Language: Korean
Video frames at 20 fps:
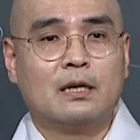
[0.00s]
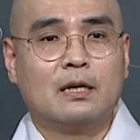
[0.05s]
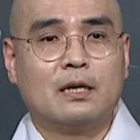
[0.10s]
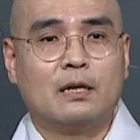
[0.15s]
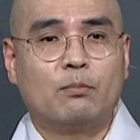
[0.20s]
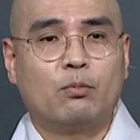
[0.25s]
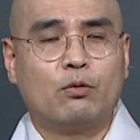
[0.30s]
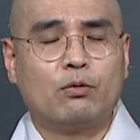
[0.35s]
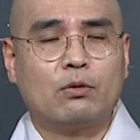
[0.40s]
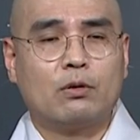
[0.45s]

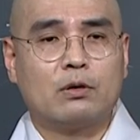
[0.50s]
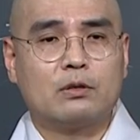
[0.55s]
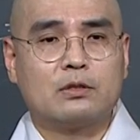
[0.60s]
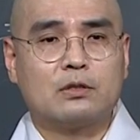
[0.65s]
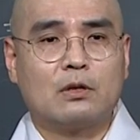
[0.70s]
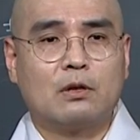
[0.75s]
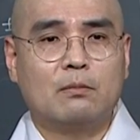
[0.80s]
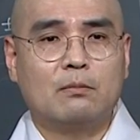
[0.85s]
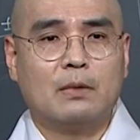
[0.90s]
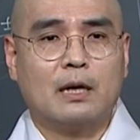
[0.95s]
예, 포교
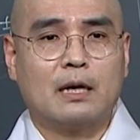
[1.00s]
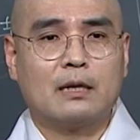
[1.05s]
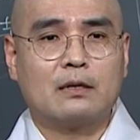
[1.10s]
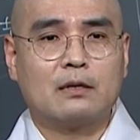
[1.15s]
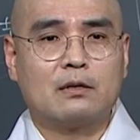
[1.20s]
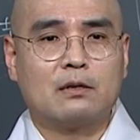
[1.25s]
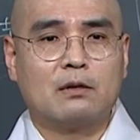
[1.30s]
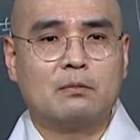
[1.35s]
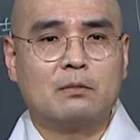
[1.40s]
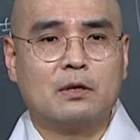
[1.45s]
거점 안
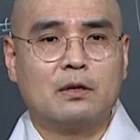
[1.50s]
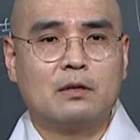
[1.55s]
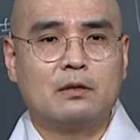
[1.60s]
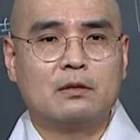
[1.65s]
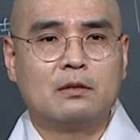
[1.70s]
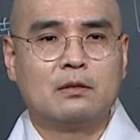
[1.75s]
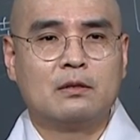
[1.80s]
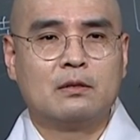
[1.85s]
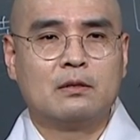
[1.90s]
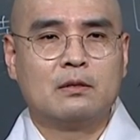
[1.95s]

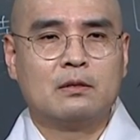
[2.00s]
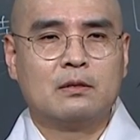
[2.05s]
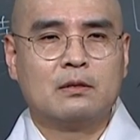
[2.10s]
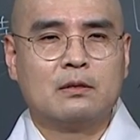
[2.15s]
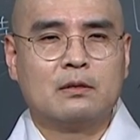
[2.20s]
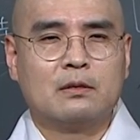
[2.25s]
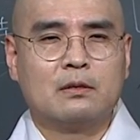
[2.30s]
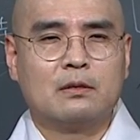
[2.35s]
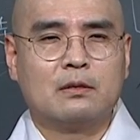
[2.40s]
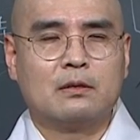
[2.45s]
그러면
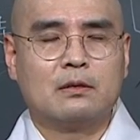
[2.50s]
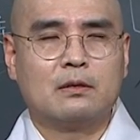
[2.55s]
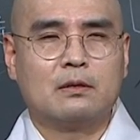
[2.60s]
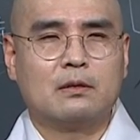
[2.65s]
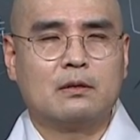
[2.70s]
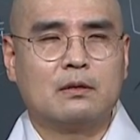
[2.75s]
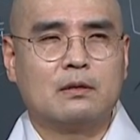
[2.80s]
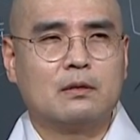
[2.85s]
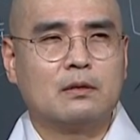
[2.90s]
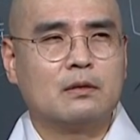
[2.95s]

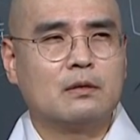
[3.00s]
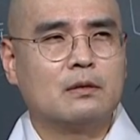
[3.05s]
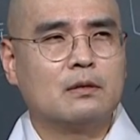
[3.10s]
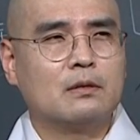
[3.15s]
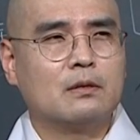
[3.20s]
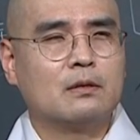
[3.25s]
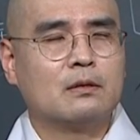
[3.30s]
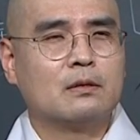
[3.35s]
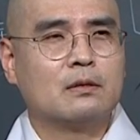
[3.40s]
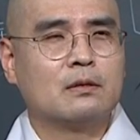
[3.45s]

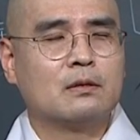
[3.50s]
어,